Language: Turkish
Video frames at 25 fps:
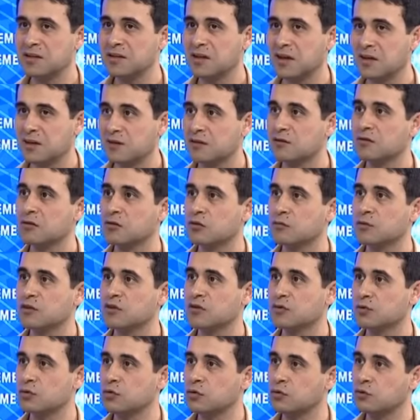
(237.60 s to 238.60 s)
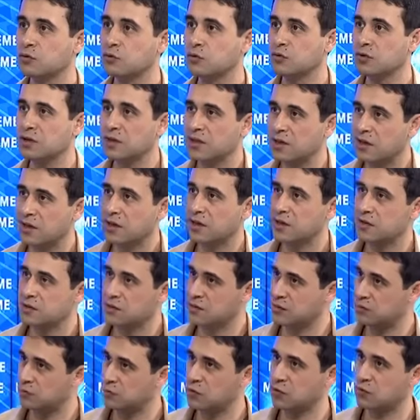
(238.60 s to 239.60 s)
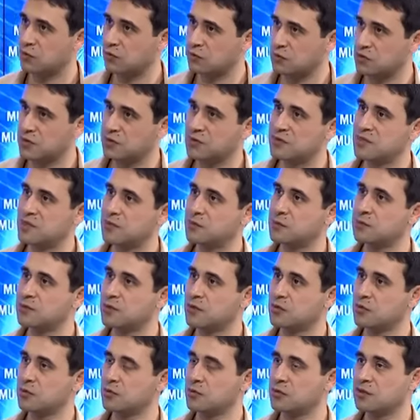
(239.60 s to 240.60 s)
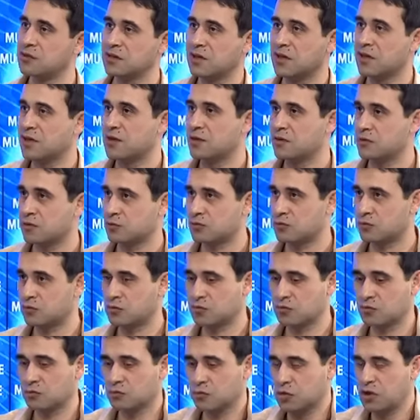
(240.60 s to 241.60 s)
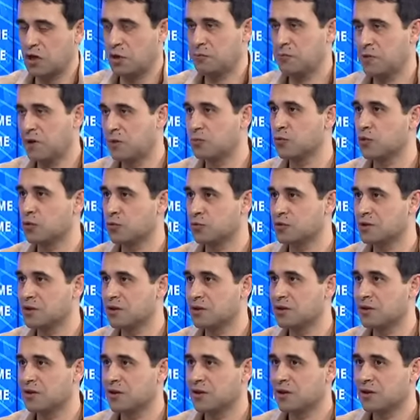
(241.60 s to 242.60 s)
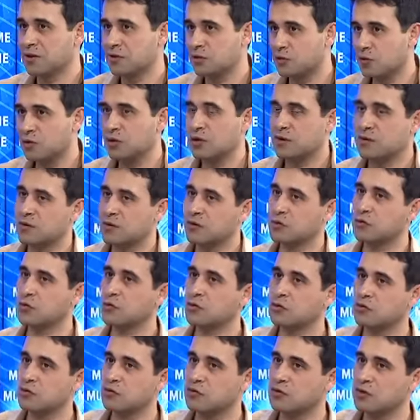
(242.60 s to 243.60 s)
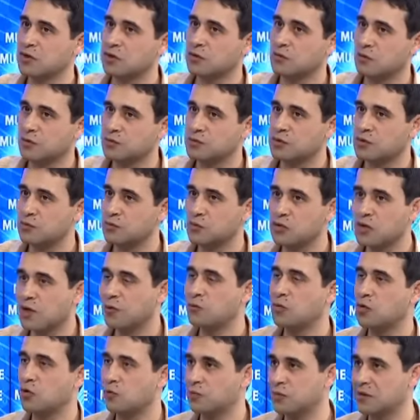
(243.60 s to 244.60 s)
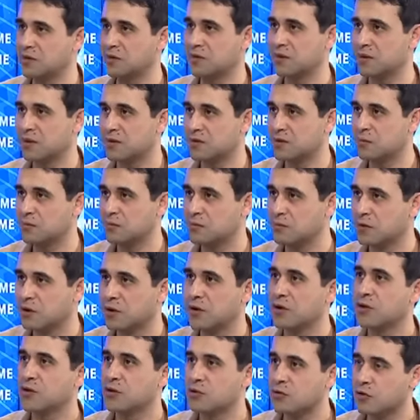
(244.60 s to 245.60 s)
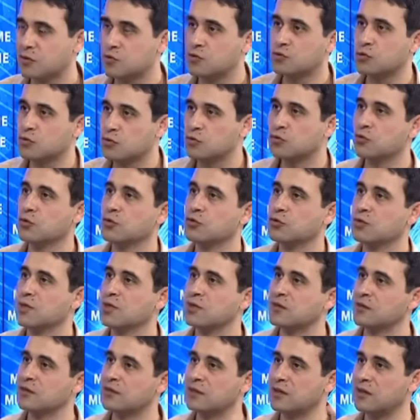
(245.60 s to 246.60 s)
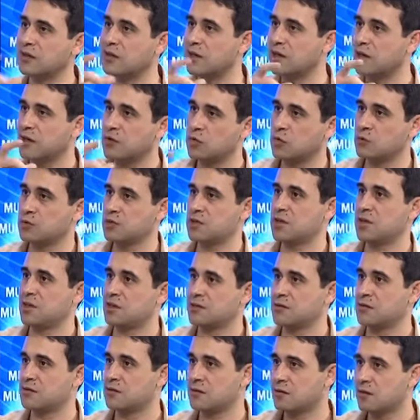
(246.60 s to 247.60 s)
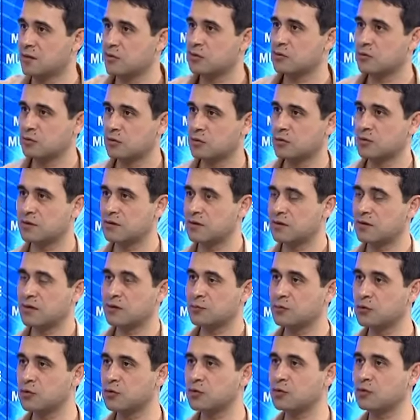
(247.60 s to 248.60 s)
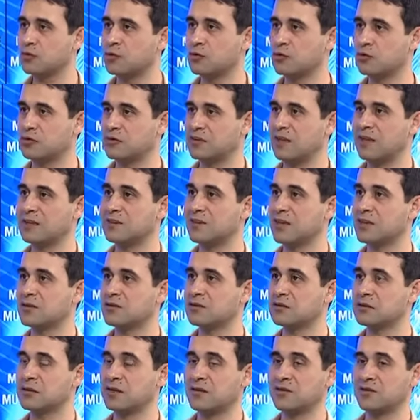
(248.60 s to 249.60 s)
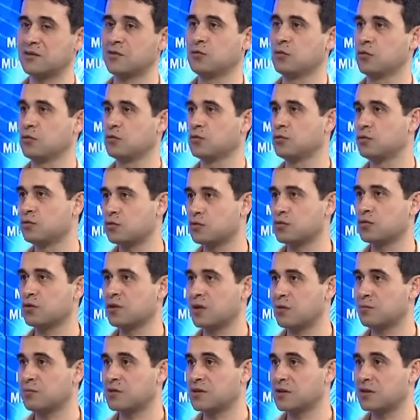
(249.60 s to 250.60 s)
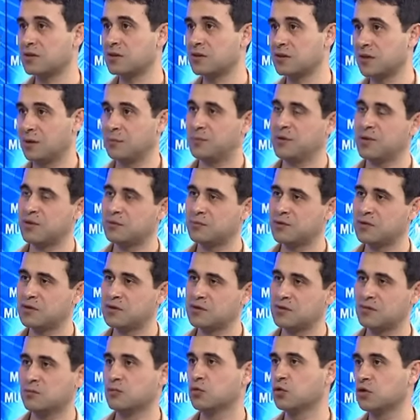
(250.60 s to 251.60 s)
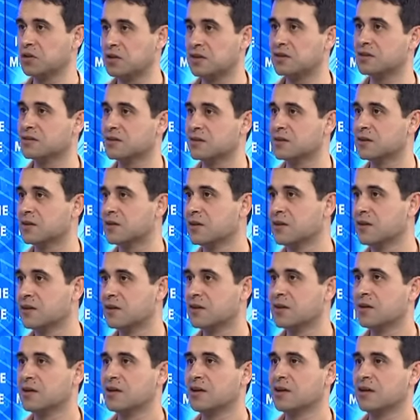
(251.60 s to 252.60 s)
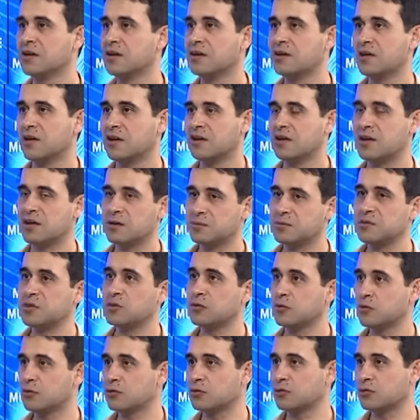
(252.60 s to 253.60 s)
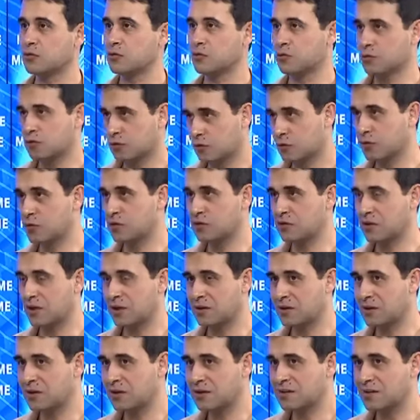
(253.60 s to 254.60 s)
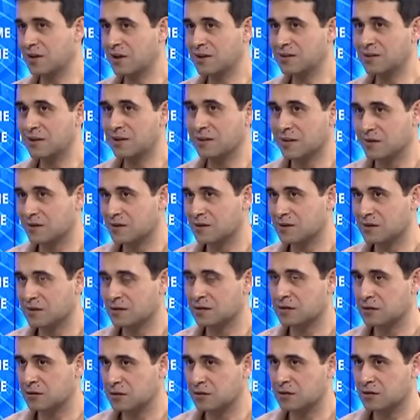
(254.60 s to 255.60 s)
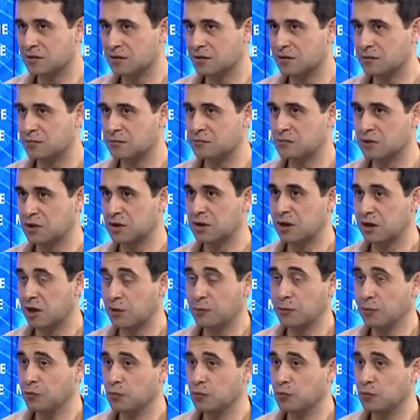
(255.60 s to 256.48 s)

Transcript: E, niye dairesel olmasını düşünüyordu? Yine aynı biraz önceki sebepten dolayı. Daire çok mükemmel bir obje. Dolayısıyla gökyüzündeki objenin mükemmel olması lazım. E, çünkü onlar ilahi objeler. Dolayısıyla bu zaten kesin olduğu düşünülen bir şeydi. Kepler birincisi bunu yıktı. Yıkıldı evet. Yani eliptik olduğunu gösterdi ki zaten as e,